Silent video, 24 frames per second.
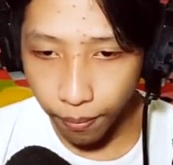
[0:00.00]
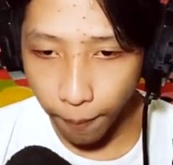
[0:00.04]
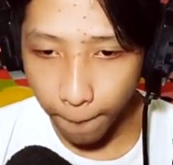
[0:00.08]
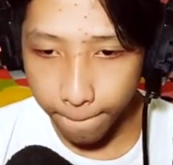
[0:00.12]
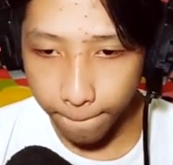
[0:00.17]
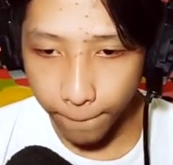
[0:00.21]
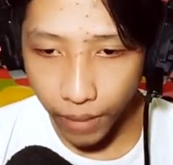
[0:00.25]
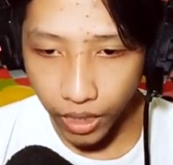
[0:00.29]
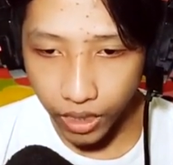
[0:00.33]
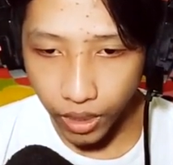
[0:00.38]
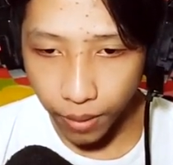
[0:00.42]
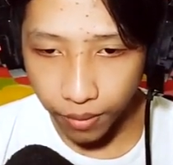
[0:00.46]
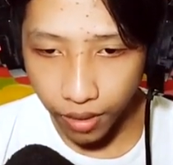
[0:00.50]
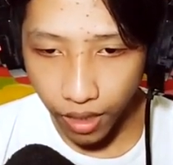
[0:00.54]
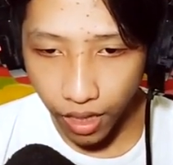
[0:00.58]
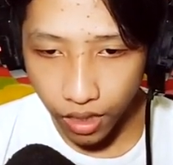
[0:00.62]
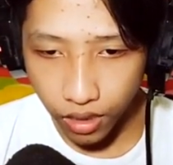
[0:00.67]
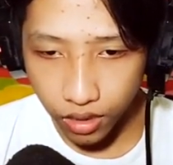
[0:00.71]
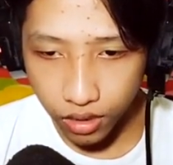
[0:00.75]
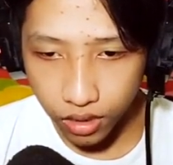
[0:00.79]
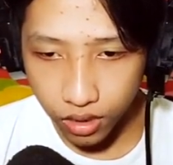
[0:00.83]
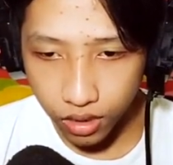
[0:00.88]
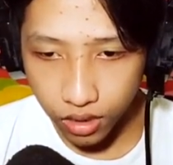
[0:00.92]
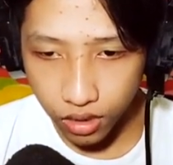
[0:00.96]
Mantap
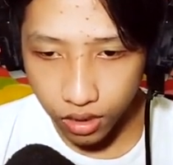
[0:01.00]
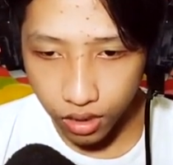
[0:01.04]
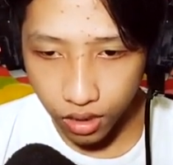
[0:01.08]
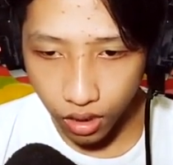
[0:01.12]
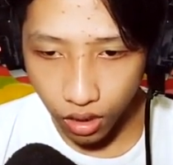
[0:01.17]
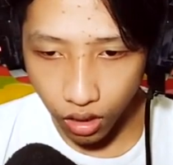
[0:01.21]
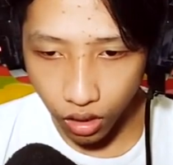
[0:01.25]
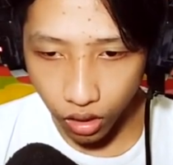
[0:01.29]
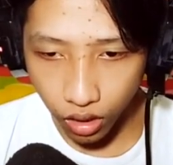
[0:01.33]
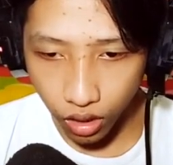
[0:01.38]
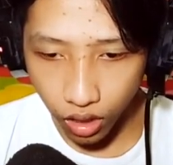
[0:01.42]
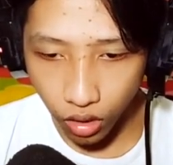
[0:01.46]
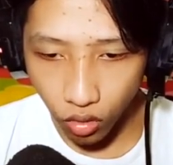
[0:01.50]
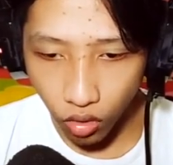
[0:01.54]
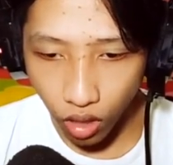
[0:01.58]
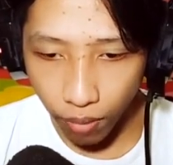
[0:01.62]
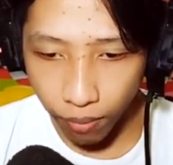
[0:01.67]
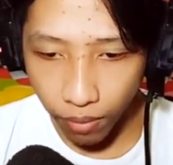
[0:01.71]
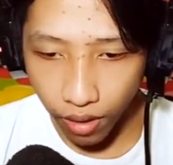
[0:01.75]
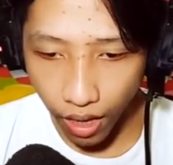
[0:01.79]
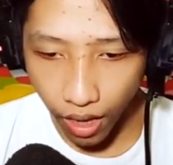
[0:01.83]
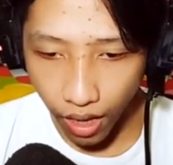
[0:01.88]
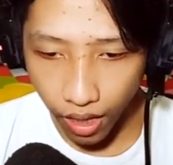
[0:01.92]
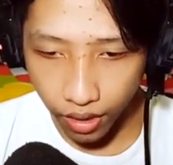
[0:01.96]
guys. Oke, gua
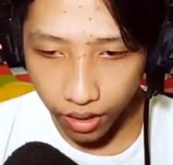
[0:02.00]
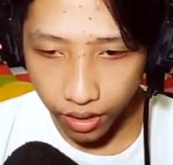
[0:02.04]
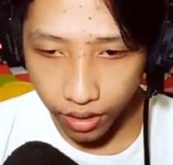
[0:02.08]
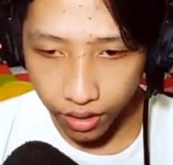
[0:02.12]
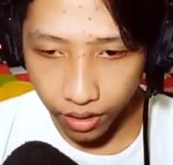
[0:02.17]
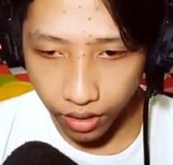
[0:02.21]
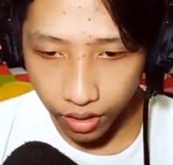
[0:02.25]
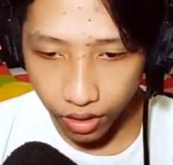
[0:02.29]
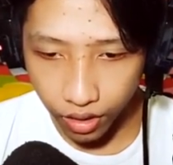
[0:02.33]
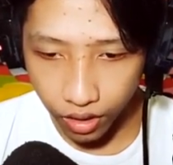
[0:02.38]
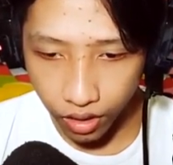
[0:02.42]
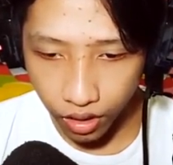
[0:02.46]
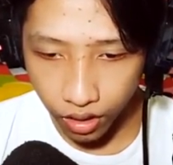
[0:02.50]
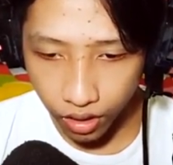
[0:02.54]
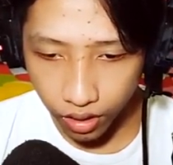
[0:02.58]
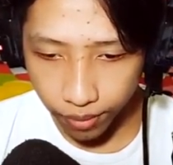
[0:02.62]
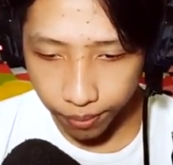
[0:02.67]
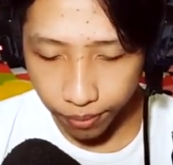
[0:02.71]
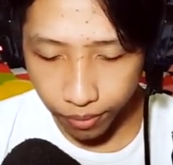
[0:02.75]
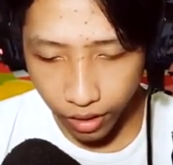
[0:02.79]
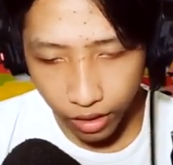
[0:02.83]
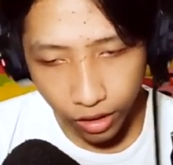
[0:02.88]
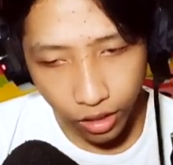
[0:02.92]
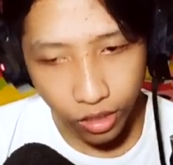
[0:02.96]
ambil lagi ini
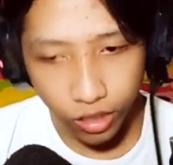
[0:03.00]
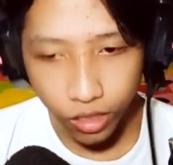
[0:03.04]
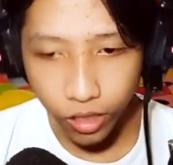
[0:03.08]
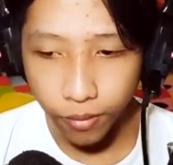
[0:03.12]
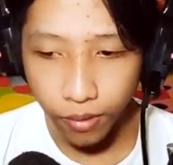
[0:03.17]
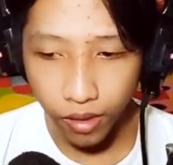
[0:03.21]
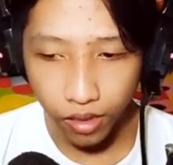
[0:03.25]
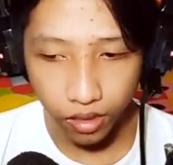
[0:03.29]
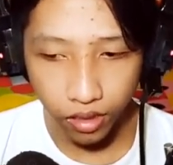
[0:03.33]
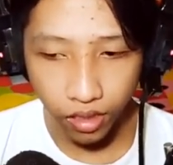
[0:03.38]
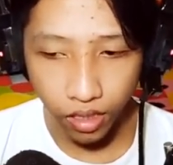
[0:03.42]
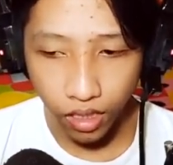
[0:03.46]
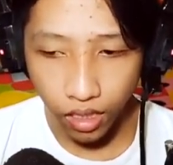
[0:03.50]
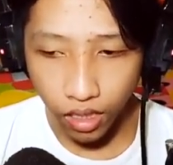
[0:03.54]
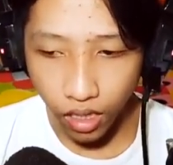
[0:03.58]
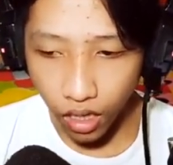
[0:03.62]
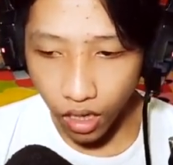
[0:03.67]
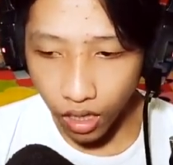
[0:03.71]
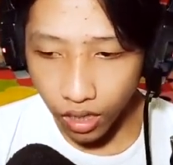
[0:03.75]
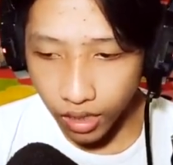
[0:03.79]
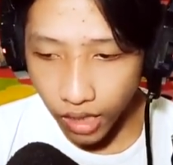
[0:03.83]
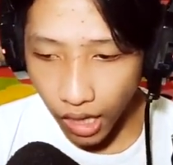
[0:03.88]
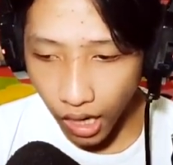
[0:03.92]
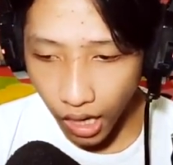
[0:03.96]
energi barnya
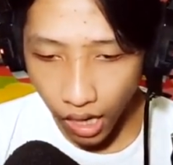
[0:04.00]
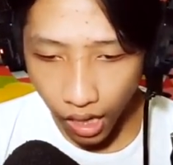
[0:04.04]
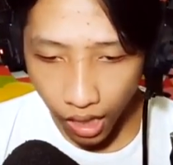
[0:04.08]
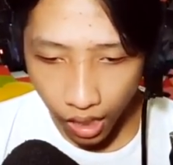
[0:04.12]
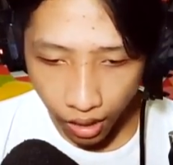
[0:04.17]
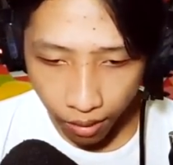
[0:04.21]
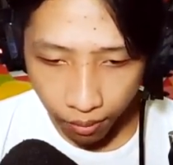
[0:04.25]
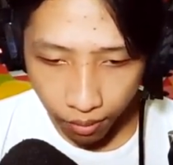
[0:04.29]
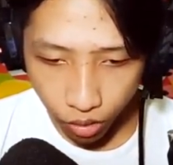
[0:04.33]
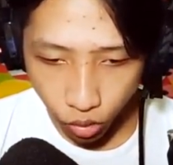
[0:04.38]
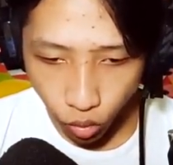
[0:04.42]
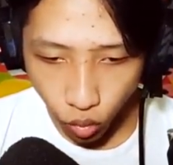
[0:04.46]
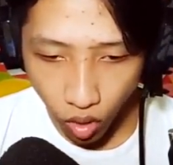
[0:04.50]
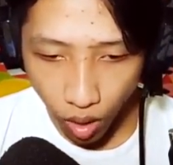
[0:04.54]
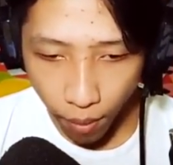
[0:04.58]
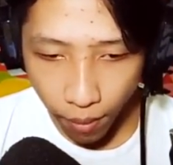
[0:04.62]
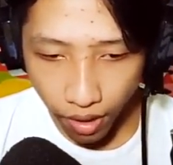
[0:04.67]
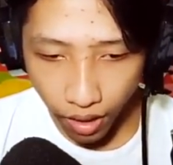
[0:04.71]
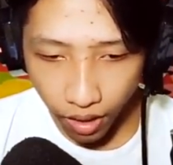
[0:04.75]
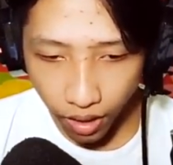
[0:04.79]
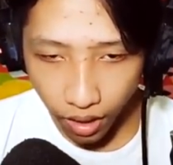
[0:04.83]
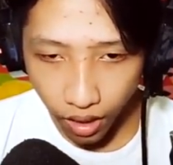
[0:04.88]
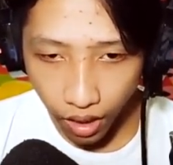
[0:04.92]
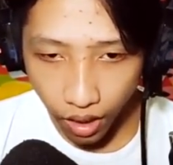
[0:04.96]
dan gua
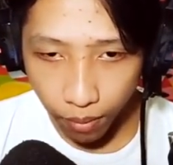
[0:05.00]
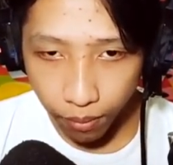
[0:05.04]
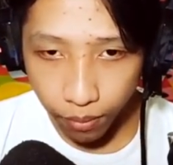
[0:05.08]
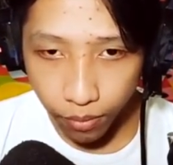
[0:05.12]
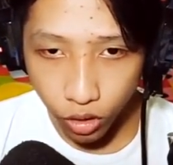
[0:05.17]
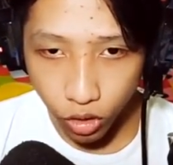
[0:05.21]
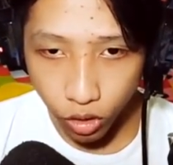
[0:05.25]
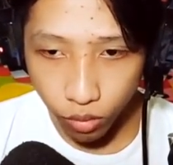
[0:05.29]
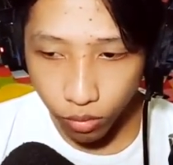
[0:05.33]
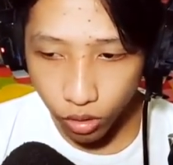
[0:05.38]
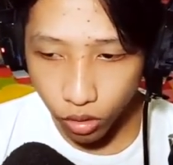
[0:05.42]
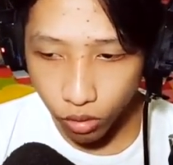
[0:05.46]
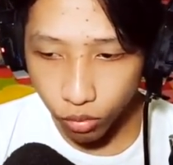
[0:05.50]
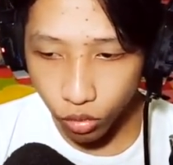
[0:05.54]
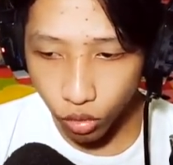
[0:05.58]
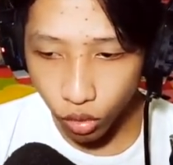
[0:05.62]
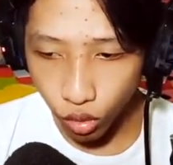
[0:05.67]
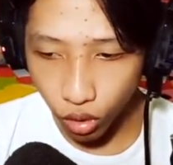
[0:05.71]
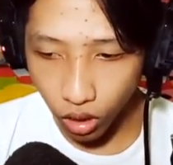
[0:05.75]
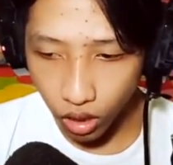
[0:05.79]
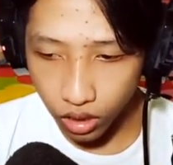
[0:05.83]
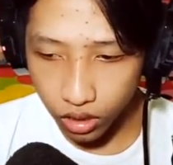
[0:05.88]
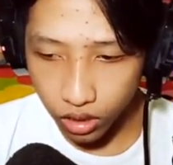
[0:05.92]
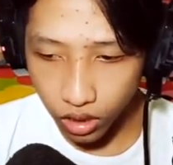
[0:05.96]
bakal minum-minum
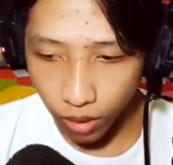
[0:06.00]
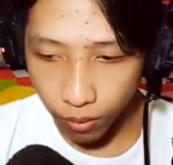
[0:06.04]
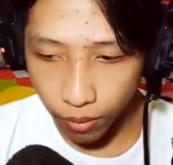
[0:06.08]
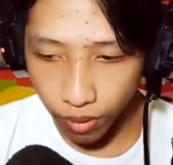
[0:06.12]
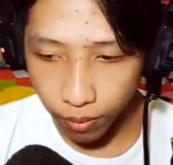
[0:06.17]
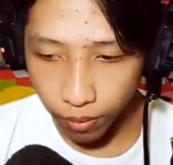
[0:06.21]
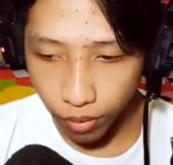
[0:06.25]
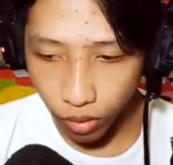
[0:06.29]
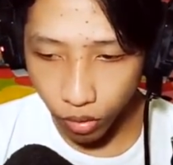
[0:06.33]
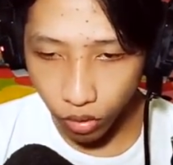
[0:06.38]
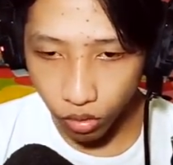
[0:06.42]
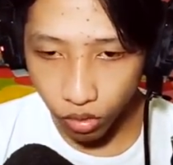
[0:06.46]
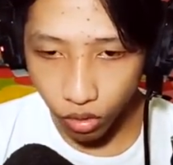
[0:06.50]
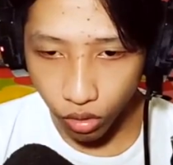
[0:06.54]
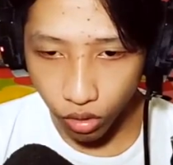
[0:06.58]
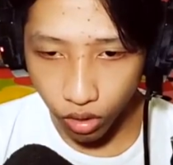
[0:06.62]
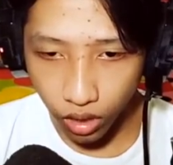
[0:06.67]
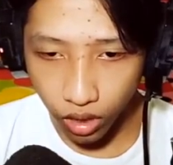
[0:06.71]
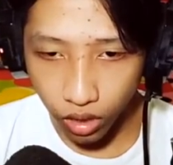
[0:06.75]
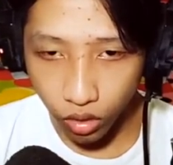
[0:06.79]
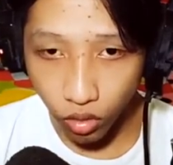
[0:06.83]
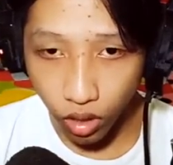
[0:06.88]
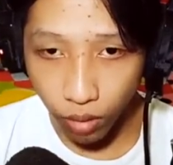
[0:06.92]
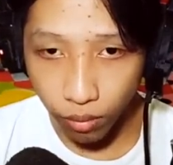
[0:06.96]
dulu guys sampai penuh.
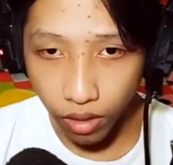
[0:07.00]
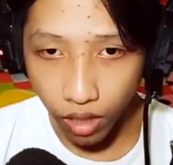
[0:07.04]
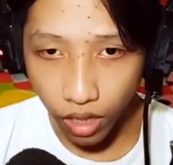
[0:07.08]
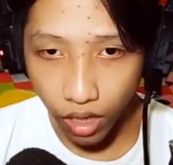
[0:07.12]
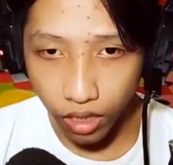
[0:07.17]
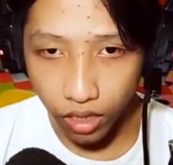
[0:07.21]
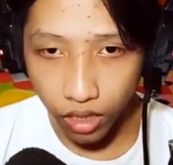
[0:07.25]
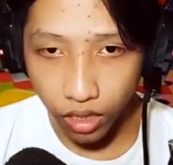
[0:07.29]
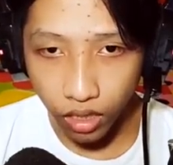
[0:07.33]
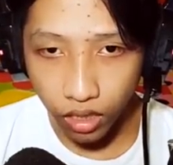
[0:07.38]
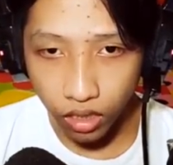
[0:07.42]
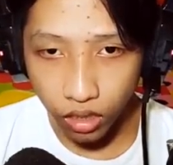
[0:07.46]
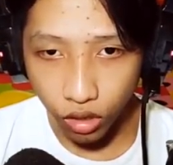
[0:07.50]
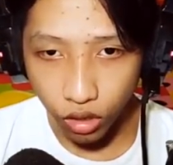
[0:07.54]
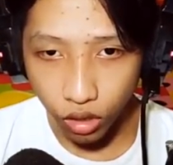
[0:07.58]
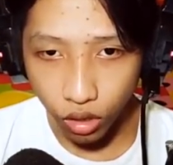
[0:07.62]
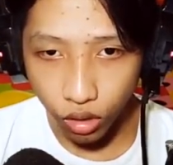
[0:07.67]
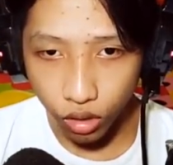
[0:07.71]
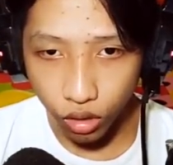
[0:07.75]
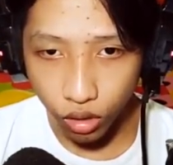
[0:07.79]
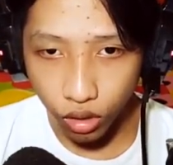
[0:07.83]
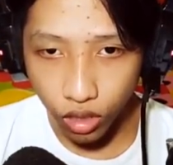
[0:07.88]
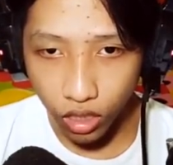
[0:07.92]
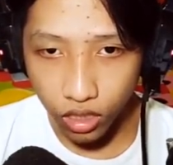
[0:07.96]
Oke, gua ambil lagi.
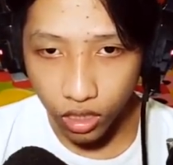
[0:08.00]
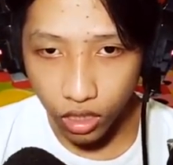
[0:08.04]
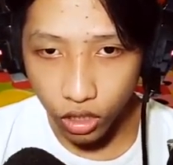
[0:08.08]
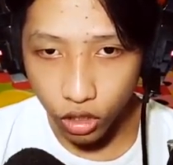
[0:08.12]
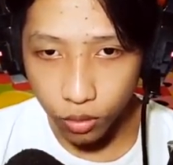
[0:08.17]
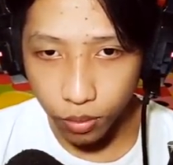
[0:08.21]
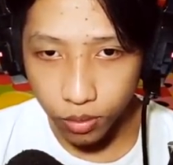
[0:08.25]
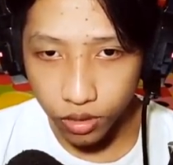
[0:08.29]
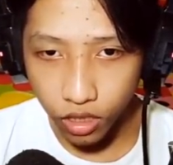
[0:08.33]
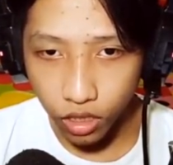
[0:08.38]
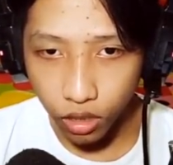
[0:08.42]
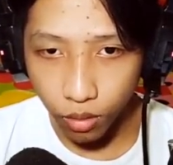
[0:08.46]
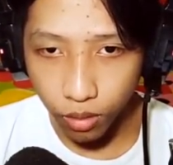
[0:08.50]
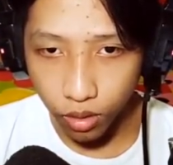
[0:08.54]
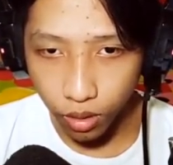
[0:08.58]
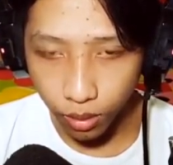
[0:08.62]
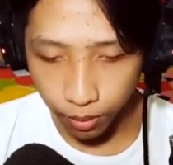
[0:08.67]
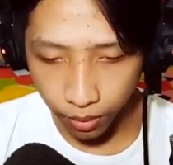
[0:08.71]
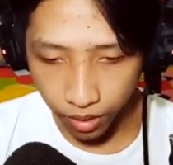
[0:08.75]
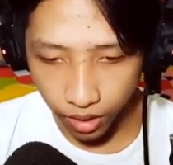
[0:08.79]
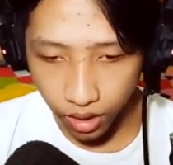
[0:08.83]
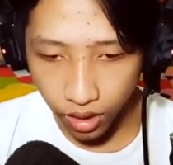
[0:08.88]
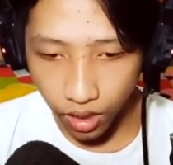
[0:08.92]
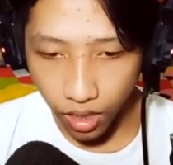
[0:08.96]
Udah 100%
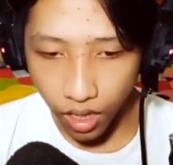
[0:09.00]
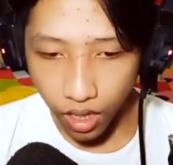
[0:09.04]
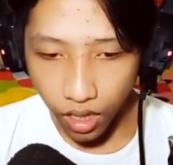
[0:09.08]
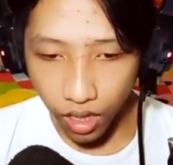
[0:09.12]
teman-teman.